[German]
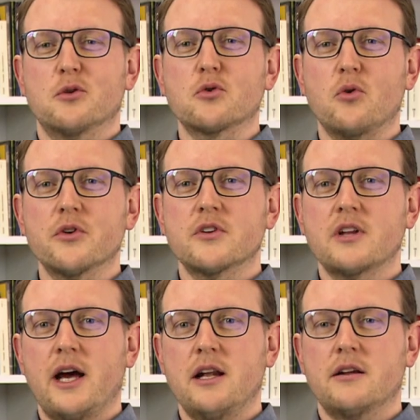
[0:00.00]
und große
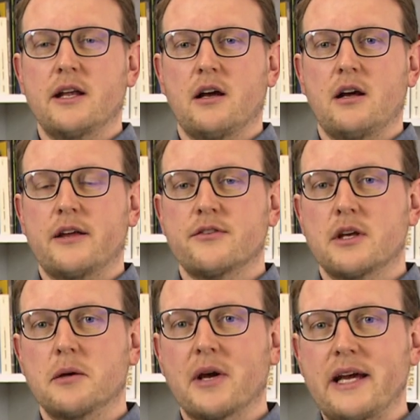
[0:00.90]
Teile der
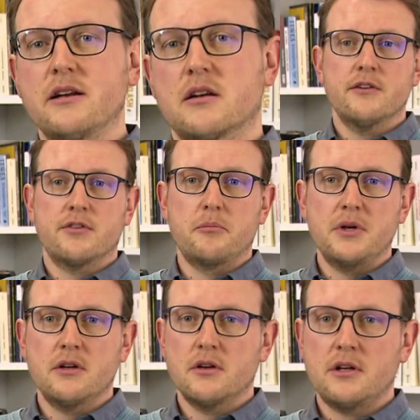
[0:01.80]
extremen Rechten
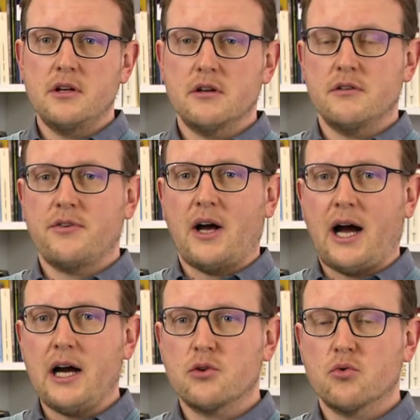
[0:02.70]
verbindet die
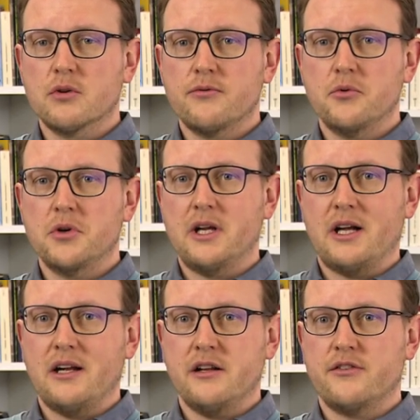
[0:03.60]
Verachtung für den
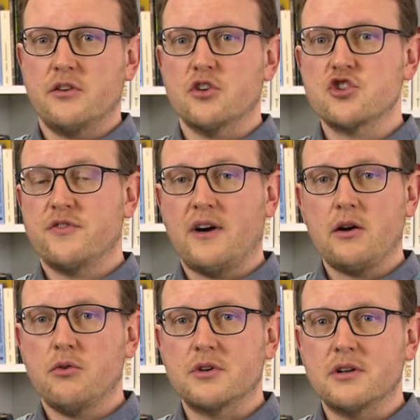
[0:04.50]
als
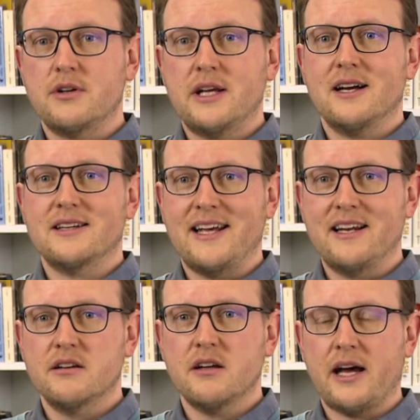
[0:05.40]
schwach und
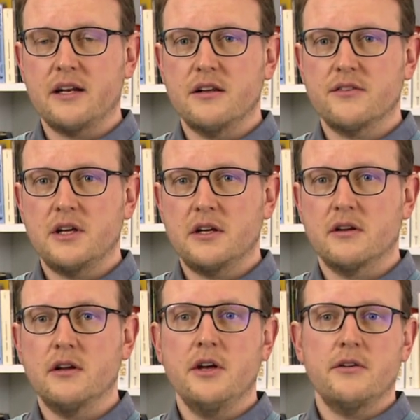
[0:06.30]
dekadent
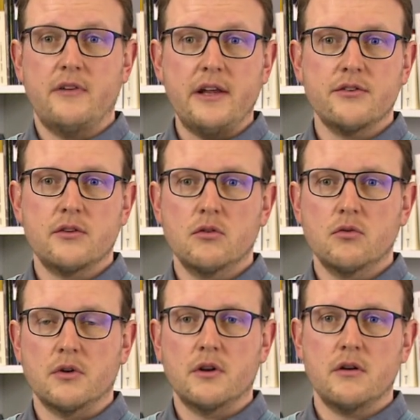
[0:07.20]
angesehenen Westen
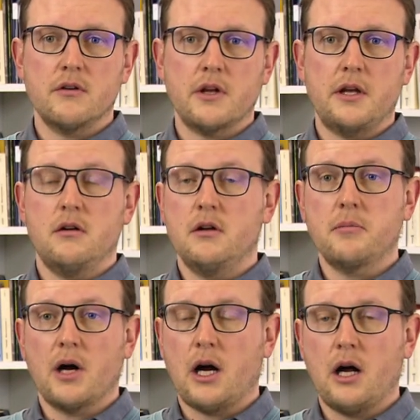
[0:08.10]
und seine
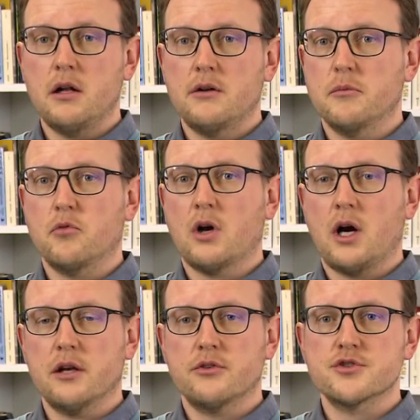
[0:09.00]
liberalen,
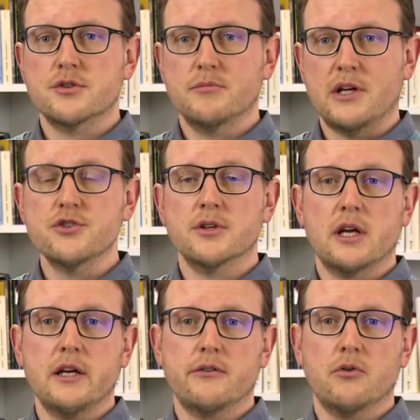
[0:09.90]
demokratischen,
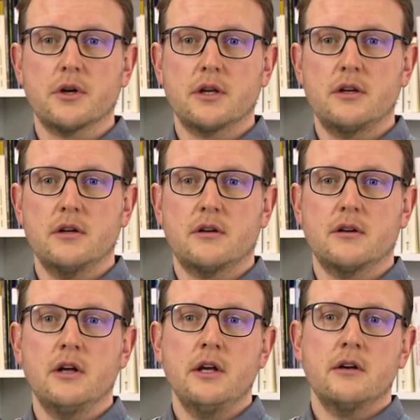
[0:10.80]

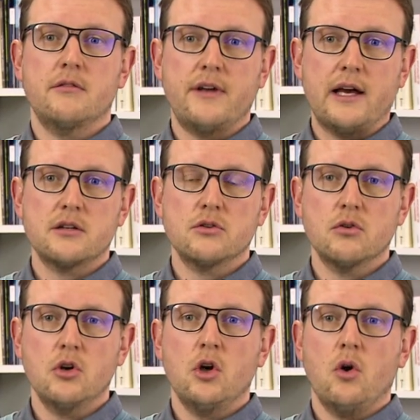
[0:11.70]
menschenrechtsorientierten
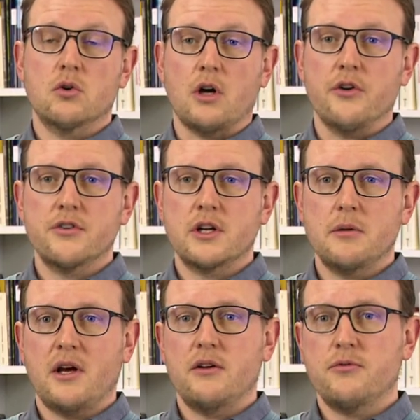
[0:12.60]
Werte und
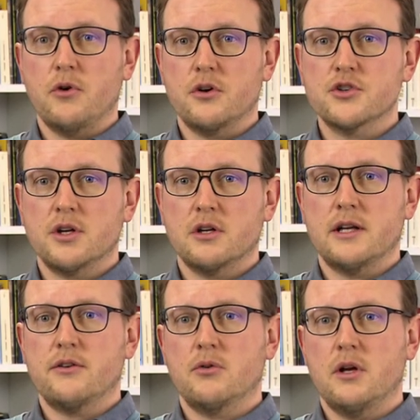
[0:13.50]
außerdem ein völkischer
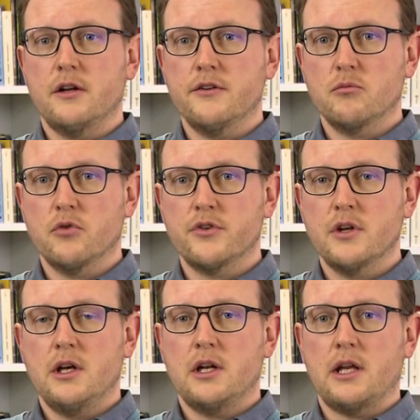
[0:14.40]
Nationalismus,
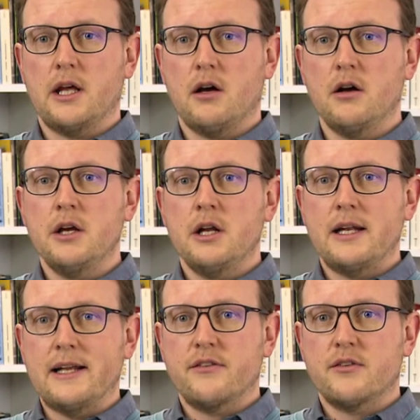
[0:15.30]
der
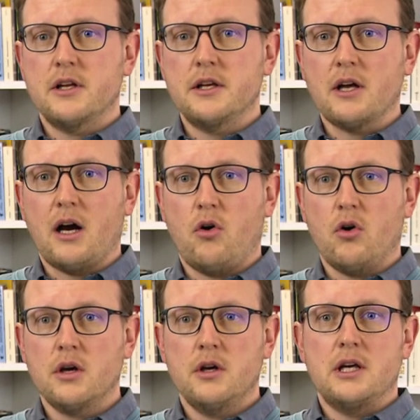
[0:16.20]
letztlich
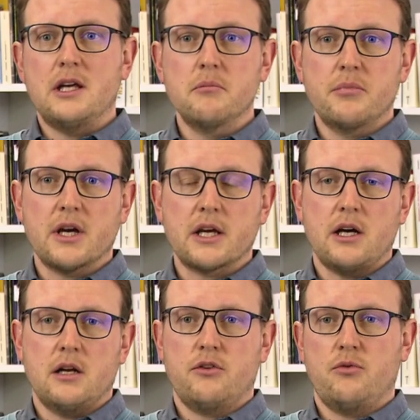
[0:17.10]
auch
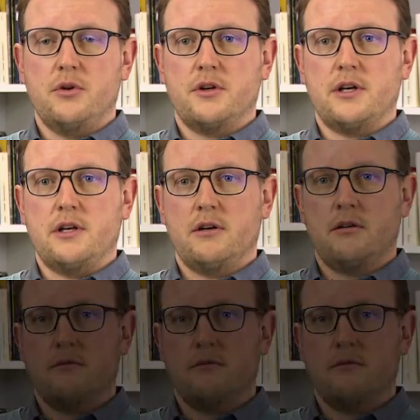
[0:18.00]
imperiale Züge dreht.